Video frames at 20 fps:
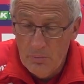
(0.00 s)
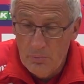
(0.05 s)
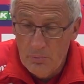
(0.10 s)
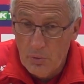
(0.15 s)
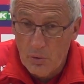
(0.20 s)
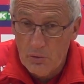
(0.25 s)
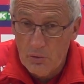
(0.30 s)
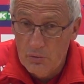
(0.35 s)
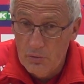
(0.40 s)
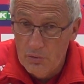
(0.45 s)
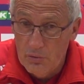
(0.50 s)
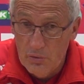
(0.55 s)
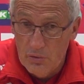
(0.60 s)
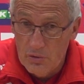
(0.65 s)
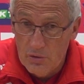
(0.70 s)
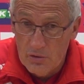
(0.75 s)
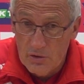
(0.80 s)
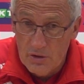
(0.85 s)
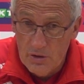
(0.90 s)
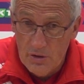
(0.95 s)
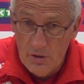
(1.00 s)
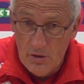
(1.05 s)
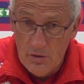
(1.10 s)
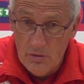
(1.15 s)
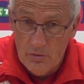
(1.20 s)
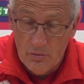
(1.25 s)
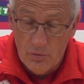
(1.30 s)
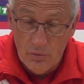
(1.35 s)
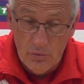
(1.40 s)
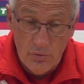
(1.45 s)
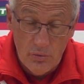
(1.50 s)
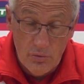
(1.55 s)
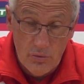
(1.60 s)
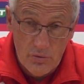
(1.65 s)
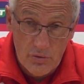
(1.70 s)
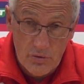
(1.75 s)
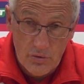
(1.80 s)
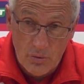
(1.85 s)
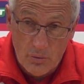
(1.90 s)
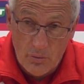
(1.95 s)
pour Toulouse aussi.
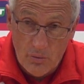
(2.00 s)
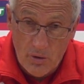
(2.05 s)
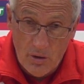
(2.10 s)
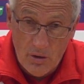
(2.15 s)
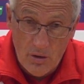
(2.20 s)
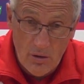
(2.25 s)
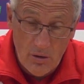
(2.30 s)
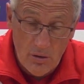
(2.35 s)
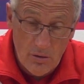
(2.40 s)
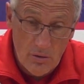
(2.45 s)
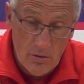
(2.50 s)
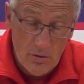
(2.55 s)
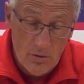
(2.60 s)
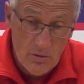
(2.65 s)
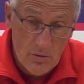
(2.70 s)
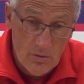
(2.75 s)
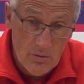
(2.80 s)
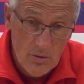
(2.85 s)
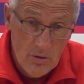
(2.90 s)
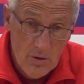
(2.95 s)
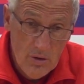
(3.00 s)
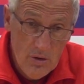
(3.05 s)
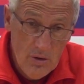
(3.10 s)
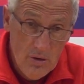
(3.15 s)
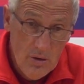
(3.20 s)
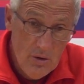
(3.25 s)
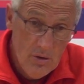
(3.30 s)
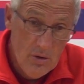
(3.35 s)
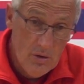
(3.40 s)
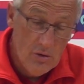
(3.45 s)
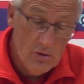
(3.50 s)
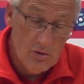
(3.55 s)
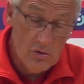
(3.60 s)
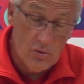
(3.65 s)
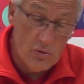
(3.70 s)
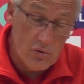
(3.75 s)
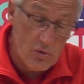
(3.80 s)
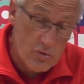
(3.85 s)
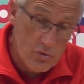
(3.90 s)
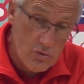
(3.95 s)
Toulouse, Troyes, euh,
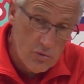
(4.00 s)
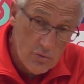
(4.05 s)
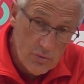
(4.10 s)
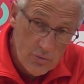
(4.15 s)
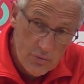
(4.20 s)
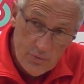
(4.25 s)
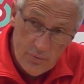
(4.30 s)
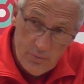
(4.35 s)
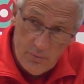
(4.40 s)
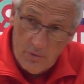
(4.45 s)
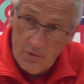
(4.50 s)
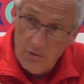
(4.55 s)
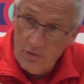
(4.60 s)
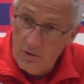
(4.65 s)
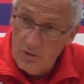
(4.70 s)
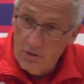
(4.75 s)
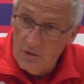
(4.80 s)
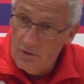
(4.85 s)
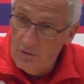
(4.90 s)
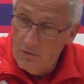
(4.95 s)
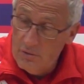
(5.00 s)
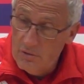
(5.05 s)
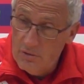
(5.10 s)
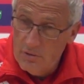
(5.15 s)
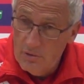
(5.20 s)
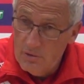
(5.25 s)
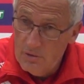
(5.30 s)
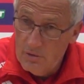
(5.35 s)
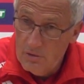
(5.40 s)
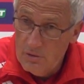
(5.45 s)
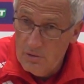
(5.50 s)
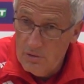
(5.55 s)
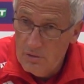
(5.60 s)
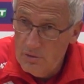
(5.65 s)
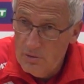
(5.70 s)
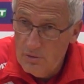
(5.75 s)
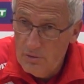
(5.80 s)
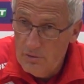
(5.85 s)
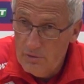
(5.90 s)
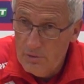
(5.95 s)
Sochaux, c'est
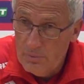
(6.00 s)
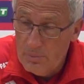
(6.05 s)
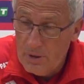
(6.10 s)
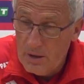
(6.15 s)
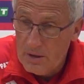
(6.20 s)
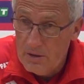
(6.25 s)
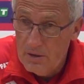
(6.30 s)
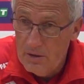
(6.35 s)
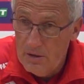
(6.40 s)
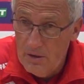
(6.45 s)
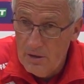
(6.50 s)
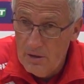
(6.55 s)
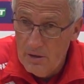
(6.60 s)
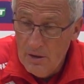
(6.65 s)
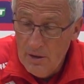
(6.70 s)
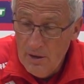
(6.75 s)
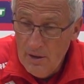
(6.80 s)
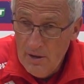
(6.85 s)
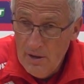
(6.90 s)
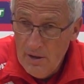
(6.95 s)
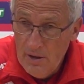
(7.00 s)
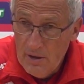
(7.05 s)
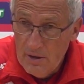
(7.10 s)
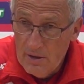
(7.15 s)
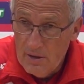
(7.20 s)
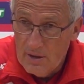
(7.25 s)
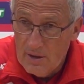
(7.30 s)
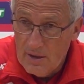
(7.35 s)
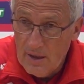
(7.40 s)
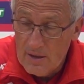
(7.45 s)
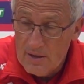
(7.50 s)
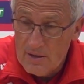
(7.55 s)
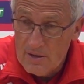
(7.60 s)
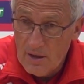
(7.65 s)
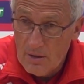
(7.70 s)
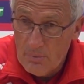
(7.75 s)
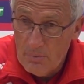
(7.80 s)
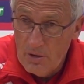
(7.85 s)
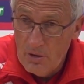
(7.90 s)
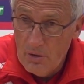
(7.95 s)
font partie des, des
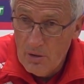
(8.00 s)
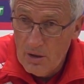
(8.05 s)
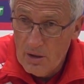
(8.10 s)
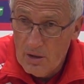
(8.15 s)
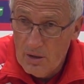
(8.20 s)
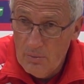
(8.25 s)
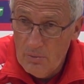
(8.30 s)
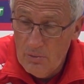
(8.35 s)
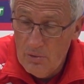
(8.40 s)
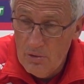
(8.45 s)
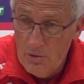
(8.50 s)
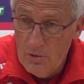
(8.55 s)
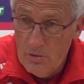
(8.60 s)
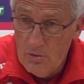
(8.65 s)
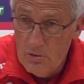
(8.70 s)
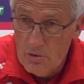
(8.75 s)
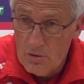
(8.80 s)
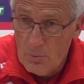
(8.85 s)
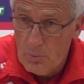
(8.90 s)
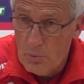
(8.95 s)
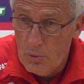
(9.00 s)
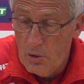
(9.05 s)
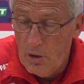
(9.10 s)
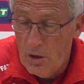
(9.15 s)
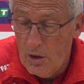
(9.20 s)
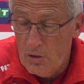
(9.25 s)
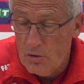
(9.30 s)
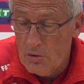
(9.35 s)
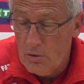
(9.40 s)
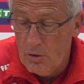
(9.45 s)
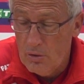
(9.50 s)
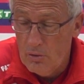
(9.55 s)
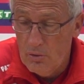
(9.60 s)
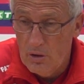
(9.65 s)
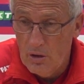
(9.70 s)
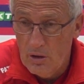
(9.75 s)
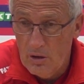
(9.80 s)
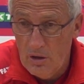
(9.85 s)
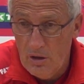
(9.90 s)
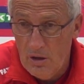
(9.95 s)
4-5 meilleures équipes du, championnat. Ils auraient dû
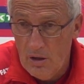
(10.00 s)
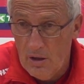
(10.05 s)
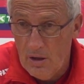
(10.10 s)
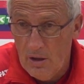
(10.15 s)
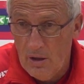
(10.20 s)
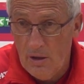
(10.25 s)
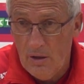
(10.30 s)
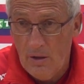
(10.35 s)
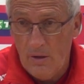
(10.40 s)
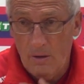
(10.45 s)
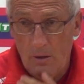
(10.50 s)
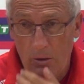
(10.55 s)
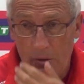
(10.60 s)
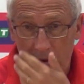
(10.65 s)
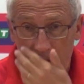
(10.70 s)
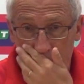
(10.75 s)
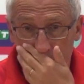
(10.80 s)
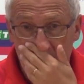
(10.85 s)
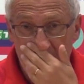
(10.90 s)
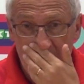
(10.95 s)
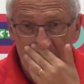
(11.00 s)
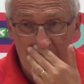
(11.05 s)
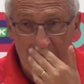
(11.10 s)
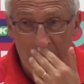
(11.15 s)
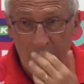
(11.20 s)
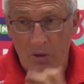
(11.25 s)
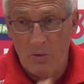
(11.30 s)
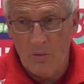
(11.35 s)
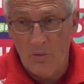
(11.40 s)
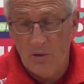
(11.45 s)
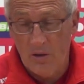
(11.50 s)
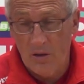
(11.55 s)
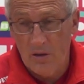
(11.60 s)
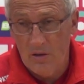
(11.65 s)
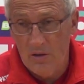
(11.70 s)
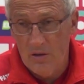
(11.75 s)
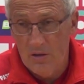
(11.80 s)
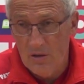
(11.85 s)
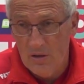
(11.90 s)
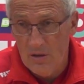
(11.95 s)
gagner à, à ils n'ont pas
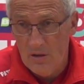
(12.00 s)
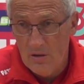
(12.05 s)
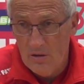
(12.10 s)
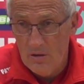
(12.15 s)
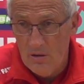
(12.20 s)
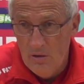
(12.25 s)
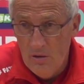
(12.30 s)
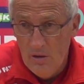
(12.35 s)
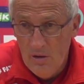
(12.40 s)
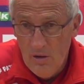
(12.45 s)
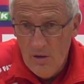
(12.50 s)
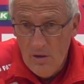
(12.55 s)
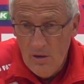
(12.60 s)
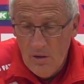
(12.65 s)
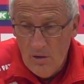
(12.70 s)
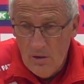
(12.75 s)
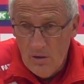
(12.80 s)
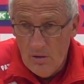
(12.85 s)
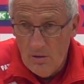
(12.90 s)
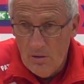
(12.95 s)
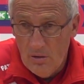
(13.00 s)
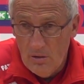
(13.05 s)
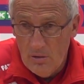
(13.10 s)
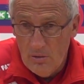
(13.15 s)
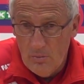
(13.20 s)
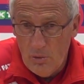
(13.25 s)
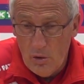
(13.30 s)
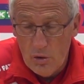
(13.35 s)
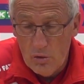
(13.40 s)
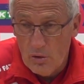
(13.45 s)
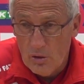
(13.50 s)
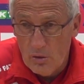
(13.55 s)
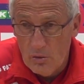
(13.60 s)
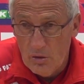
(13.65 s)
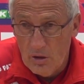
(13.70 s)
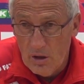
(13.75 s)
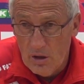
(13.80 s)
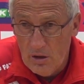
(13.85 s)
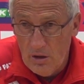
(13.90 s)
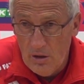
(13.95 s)
concrétisé euh, mais ils auraient
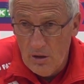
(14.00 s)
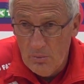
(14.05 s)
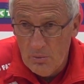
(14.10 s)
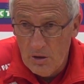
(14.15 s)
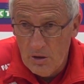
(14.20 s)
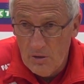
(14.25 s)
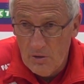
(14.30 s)
dû gagner, à mon